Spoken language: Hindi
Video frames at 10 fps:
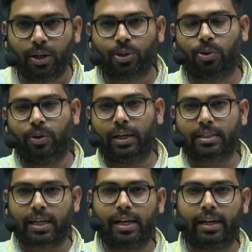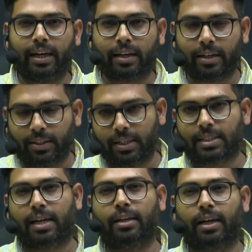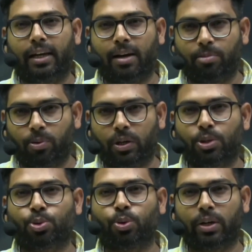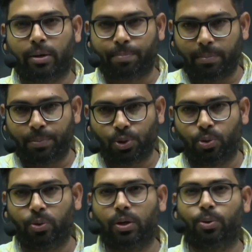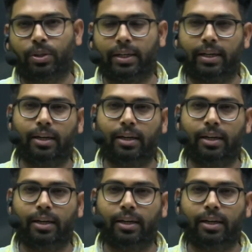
तो इसके लिए खेती किसानी के लिए हम लोगों ने सोलर पंप जो होते हैं